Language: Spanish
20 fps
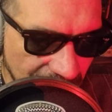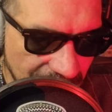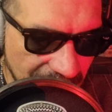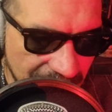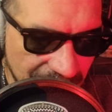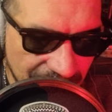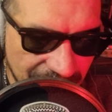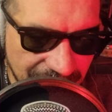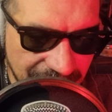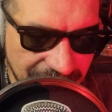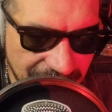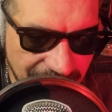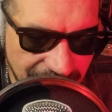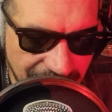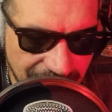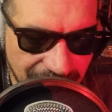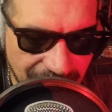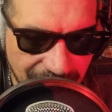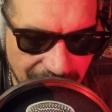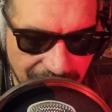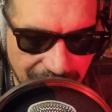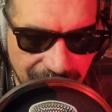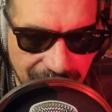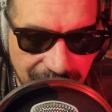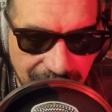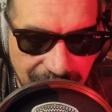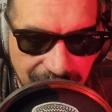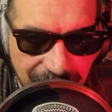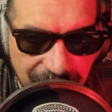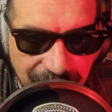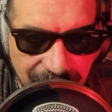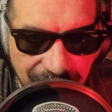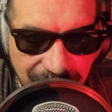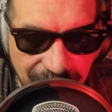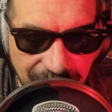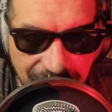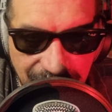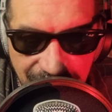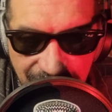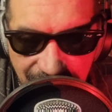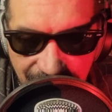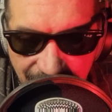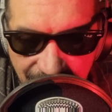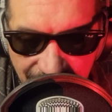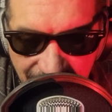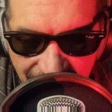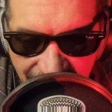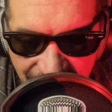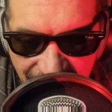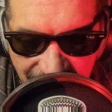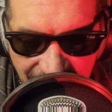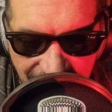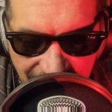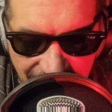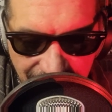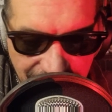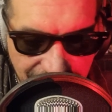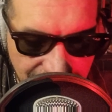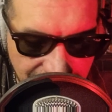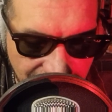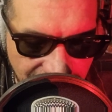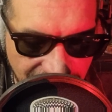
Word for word: abogado que tenía eh, Silvina,